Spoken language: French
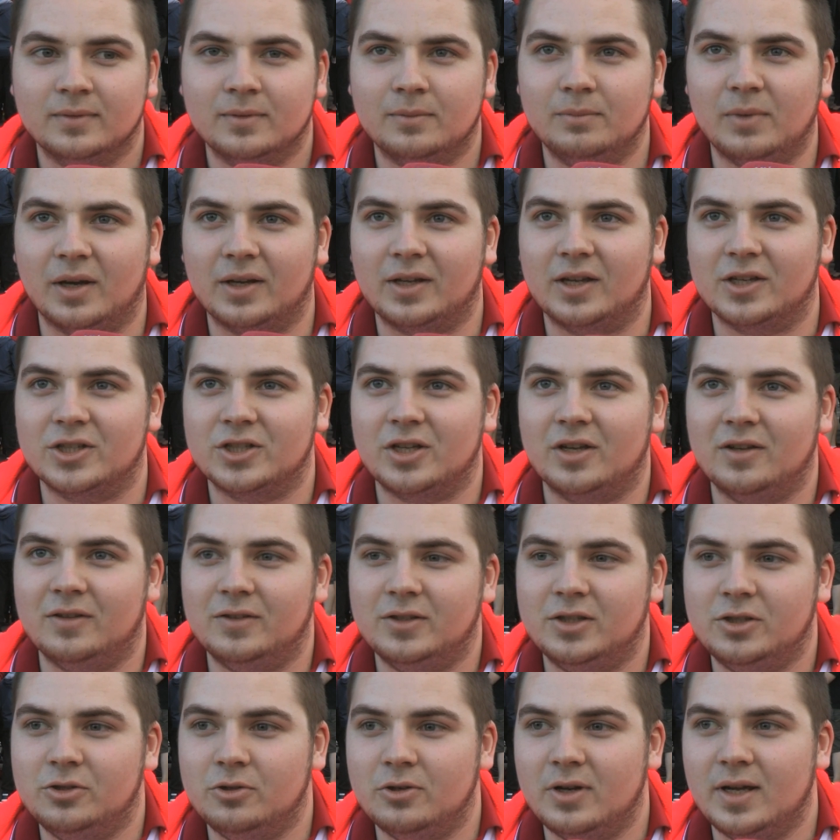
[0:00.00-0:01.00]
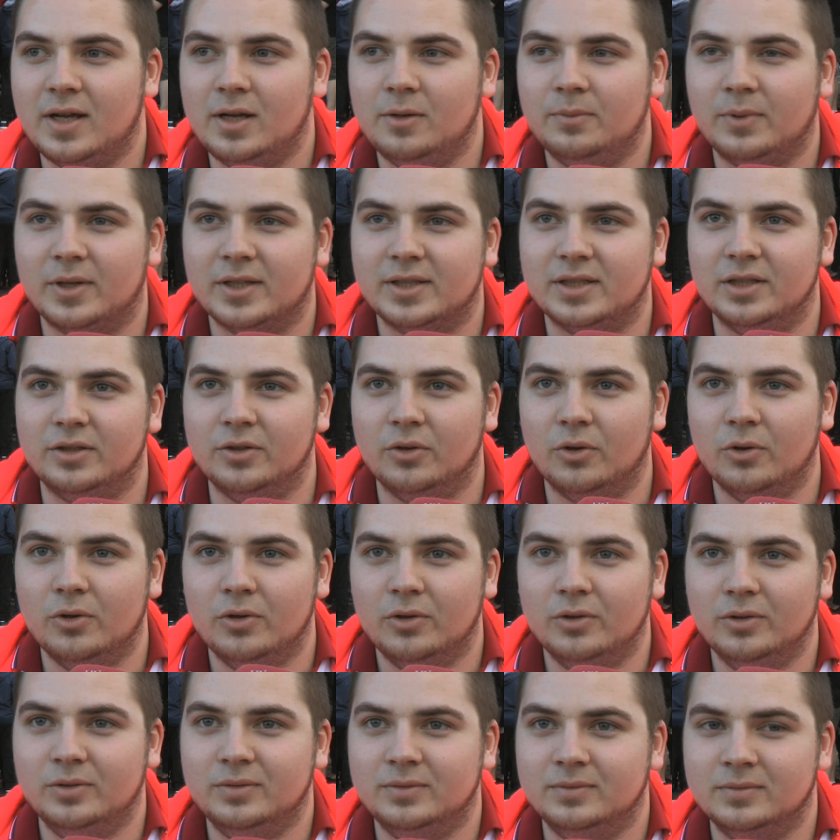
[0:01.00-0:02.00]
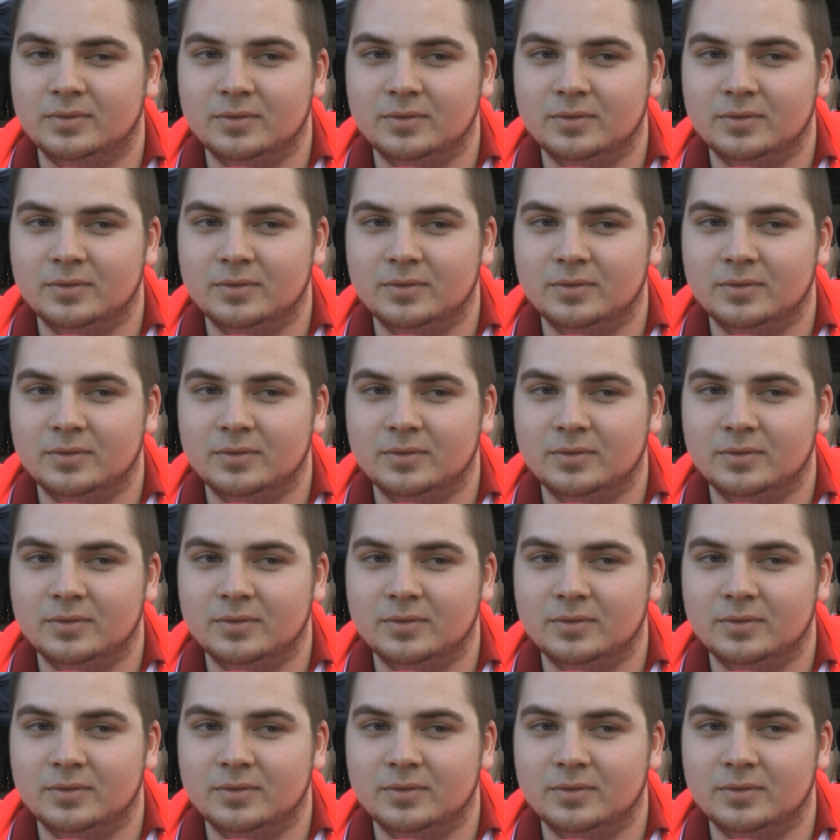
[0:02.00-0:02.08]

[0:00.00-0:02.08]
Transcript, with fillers: Marquage individuel, pressing haut,